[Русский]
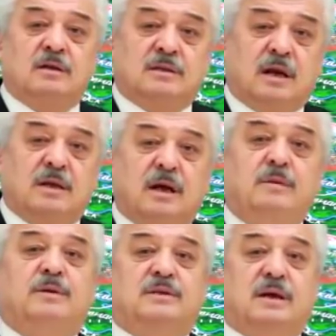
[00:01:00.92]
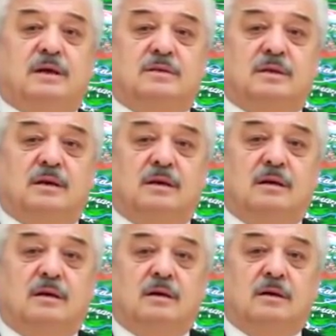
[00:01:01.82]
стороне администрации.
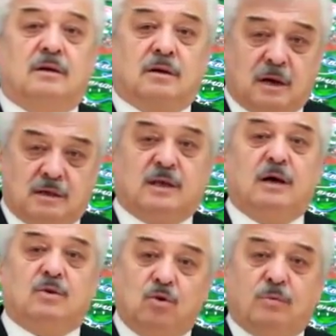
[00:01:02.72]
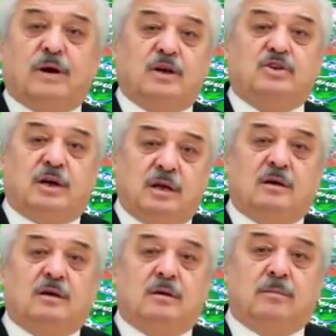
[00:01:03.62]
Хотя днем раньше
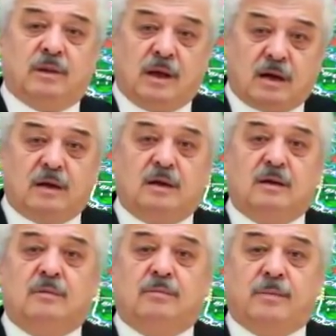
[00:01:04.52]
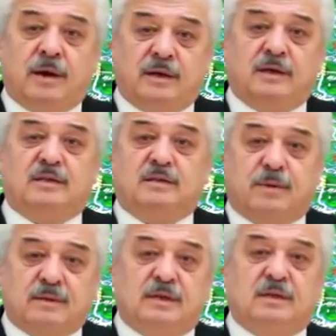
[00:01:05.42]
они плакали, помогите,
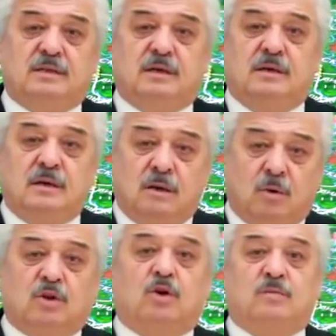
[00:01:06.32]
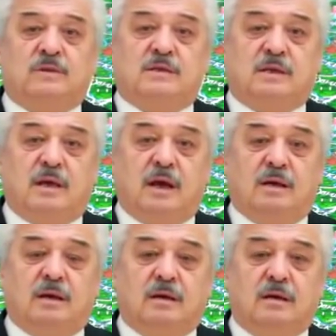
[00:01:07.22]
спасите, вот в таком
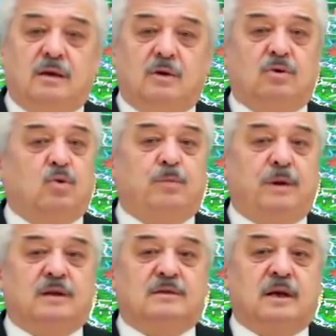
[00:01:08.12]
состоянии. И вот купились